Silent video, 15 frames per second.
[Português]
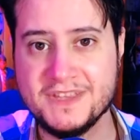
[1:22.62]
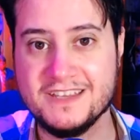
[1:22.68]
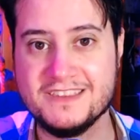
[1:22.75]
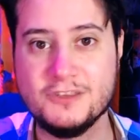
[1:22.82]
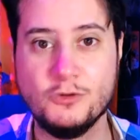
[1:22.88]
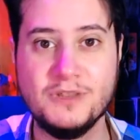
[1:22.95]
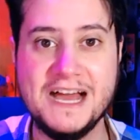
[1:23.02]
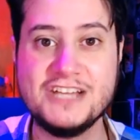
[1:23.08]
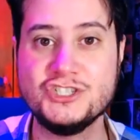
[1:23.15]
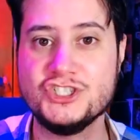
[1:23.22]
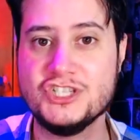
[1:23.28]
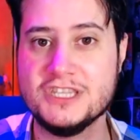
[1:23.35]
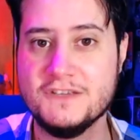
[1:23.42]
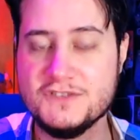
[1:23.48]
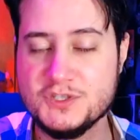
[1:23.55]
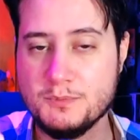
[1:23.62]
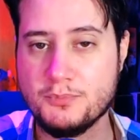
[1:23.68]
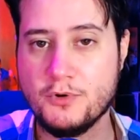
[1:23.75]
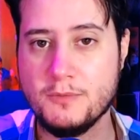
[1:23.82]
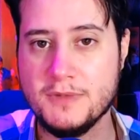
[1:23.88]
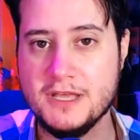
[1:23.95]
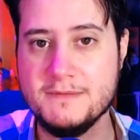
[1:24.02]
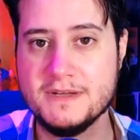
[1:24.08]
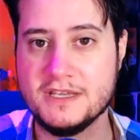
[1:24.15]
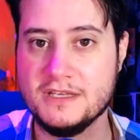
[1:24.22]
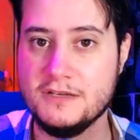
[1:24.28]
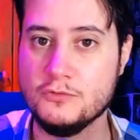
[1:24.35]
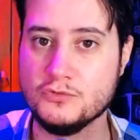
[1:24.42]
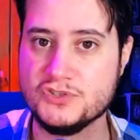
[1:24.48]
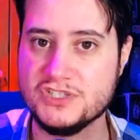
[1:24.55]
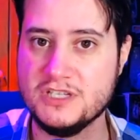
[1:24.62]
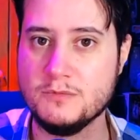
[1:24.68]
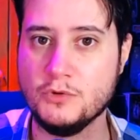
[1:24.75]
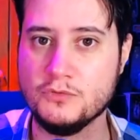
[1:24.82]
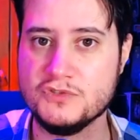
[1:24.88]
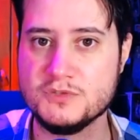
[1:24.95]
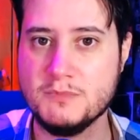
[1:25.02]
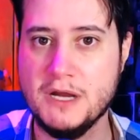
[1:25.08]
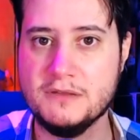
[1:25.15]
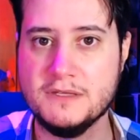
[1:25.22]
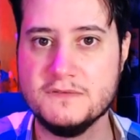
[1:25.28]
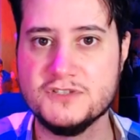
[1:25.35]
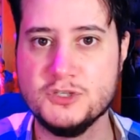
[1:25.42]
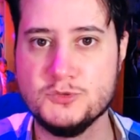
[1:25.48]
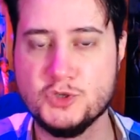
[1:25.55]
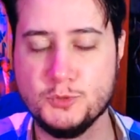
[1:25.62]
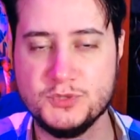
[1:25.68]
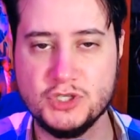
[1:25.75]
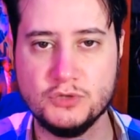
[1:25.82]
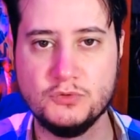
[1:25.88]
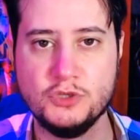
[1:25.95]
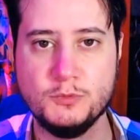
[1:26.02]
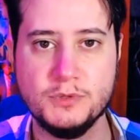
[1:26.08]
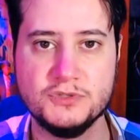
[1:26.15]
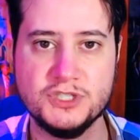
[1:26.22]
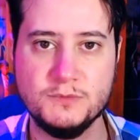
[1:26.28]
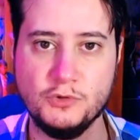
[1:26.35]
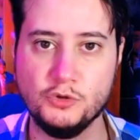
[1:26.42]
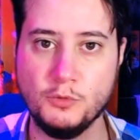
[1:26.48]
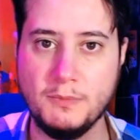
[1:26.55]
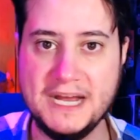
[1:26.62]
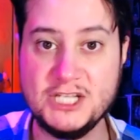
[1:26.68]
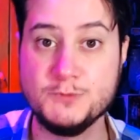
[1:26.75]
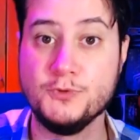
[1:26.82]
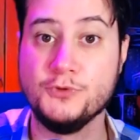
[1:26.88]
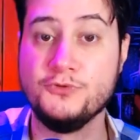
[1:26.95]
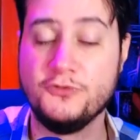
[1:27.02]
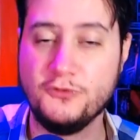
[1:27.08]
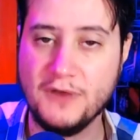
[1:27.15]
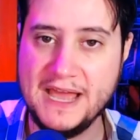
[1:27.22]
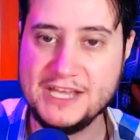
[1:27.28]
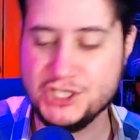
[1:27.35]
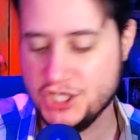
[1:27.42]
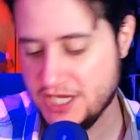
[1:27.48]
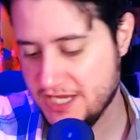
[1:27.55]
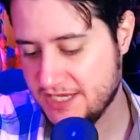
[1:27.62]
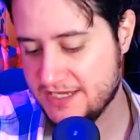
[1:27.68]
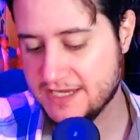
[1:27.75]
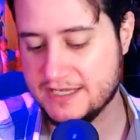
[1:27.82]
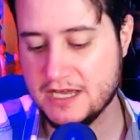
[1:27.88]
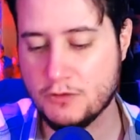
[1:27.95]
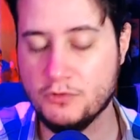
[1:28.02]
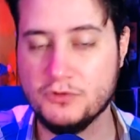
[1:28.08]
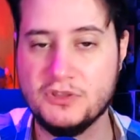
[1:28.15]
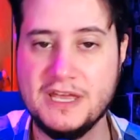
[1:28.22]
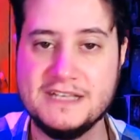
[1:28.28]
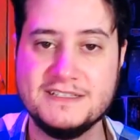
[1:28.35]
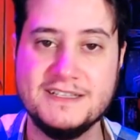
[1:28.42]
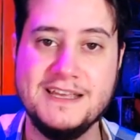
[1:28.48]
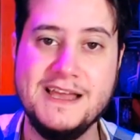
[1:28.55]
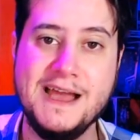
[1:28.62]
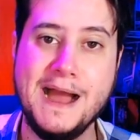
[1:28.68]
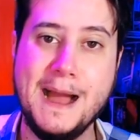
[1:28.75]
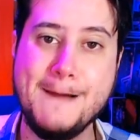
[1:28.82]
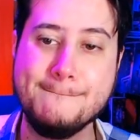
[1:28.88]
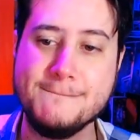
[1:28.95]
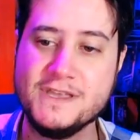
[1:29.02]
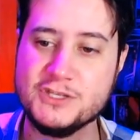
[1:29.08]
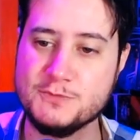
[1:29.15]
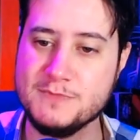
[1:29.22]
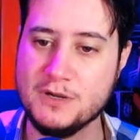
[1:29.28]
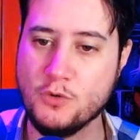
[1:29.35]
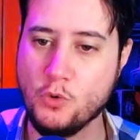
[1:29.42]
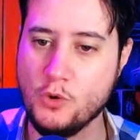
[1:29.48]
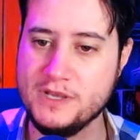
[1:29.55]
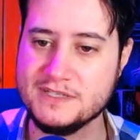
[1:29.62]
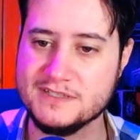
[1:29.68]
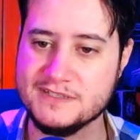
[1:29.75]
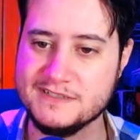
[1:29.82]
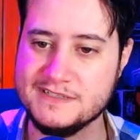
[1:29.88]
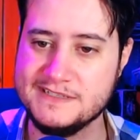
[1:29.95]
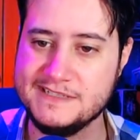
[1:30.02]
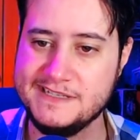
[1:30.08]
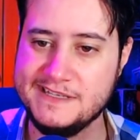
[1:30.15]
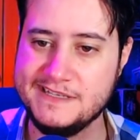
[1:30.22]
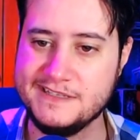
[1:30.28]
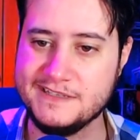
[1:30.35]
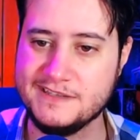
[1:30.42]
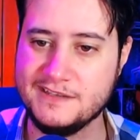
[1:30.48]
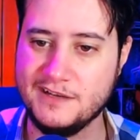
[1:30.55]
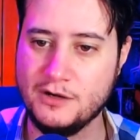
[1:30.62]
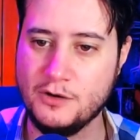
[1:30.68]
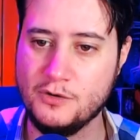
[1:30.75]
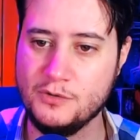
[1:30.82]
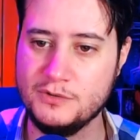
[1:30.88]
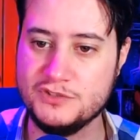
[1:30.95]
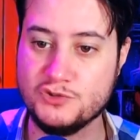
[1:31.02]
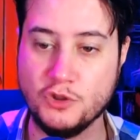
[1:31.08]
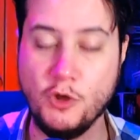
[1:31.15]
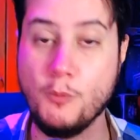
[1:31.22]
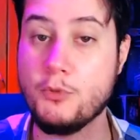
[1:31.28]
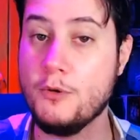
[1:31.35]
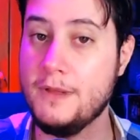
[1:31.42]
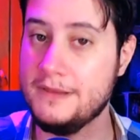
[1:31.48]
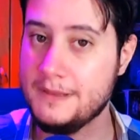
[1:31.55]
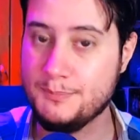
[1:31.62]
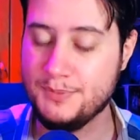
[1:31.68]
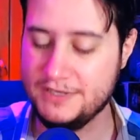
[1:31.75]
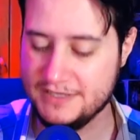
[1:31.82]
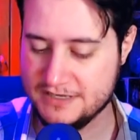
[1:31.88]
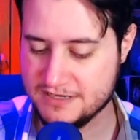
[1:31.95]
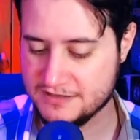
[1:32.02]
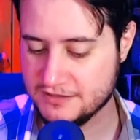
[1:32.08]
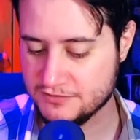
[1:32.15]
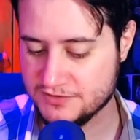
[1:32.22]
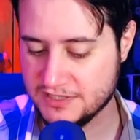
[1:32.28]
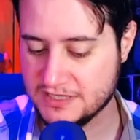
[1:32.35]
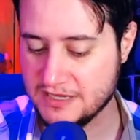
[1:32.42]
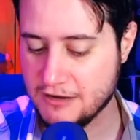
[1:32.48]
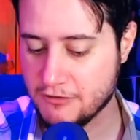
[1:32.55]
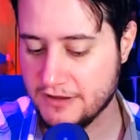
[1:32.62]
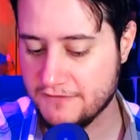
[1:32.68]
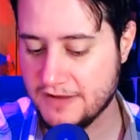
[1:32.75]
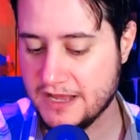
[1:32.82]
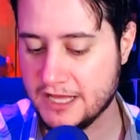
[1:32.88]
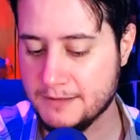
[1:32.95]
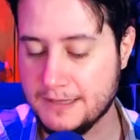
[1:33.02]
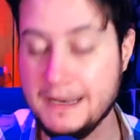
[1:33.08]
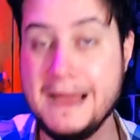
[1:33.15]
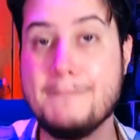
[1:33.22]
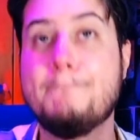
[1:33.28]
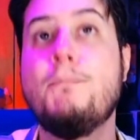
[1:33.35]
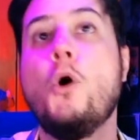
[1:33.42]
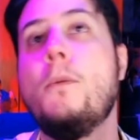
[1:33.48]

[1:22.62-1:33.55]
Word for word: Então lá a gente já teve esse problema que o símbolo do Smile tem que ser substituído pelo símbolo do Batman ou do Flash, e aqui acontece a mesma coisa, né? Então, isso não é um problema da Panini, tá? Eu sei que alguém vai reclamar, ah, pô,